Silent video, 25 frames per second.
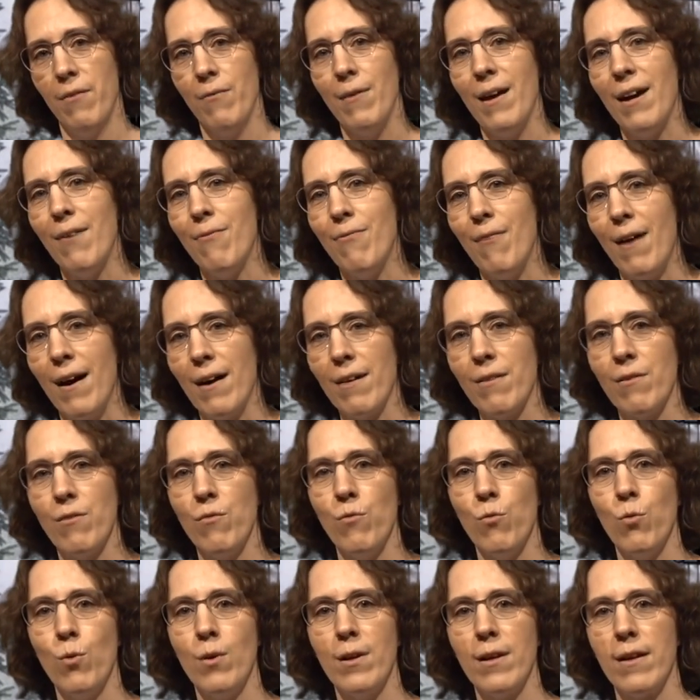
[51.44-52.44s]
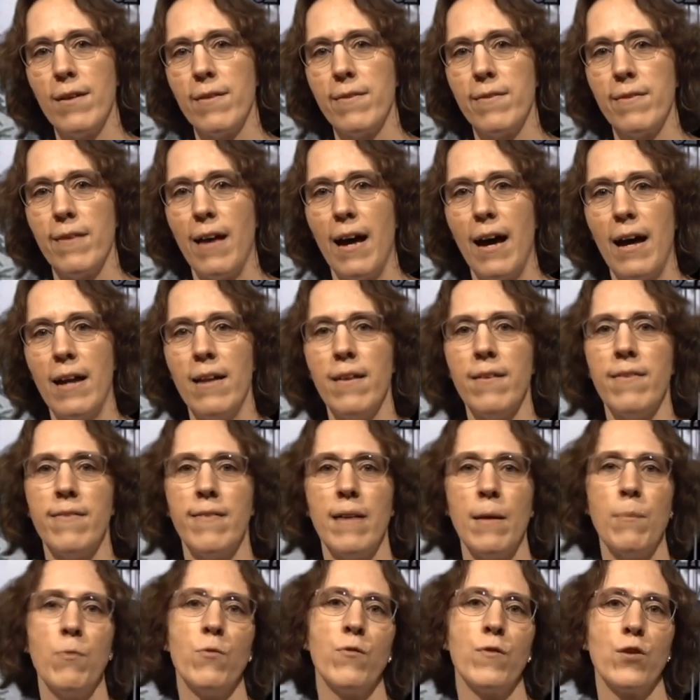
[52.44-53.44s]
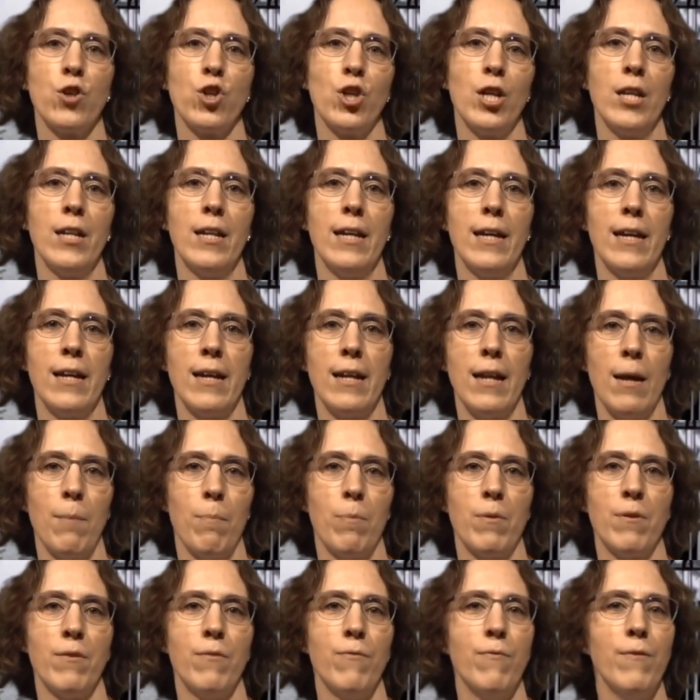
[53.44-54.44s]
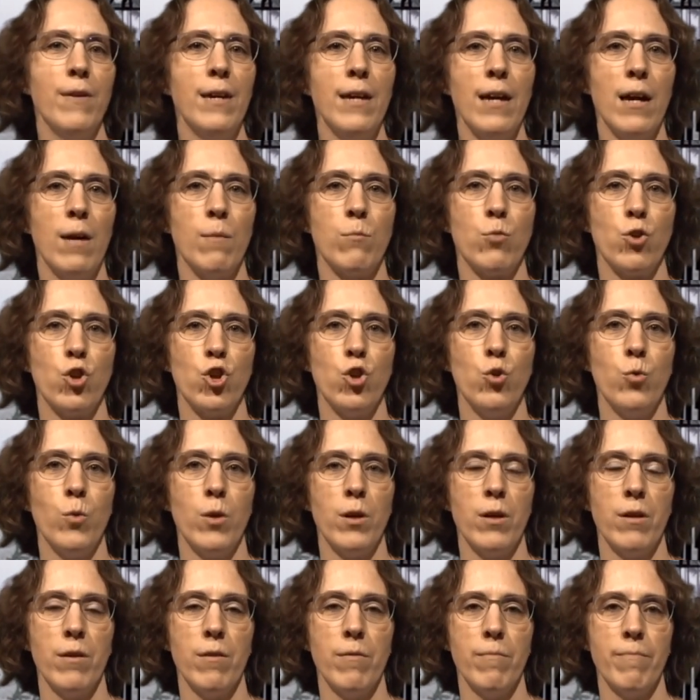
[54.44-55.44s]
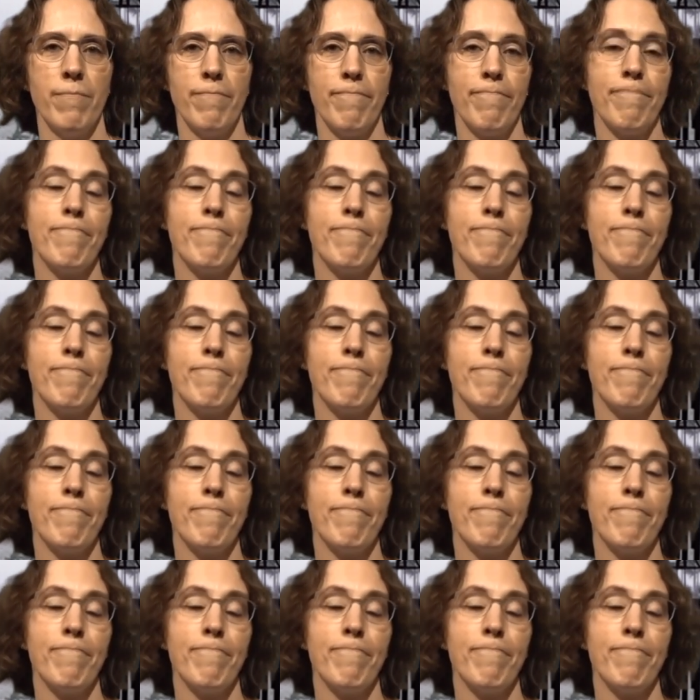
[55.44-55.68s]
Wir erwarten wohl, dass alles selbstverständlich klappt, wie am Schnürchen,